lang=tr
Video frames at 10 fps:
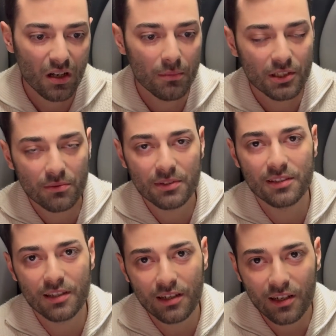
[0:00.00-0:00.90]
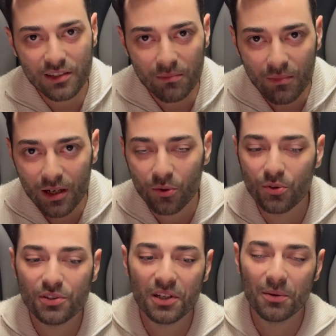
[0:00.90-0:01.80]
Amacım sizleri kazanmak. O
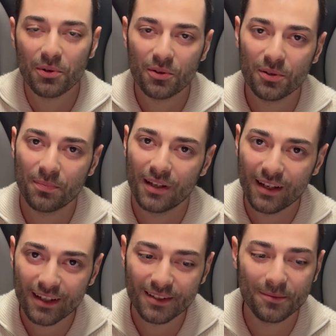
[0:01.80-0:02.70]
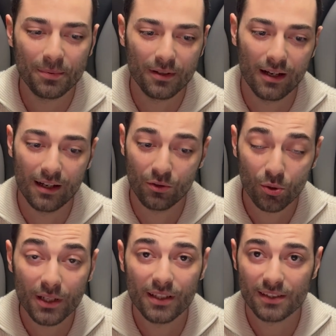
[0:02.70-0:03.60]
yüzden abone olup like atıp e,
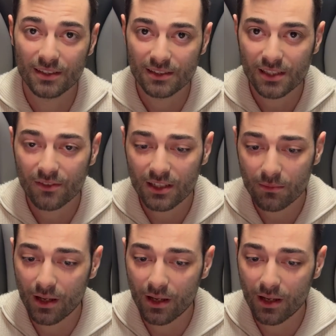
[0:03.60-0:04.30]
yorum atarsanız sevinirim.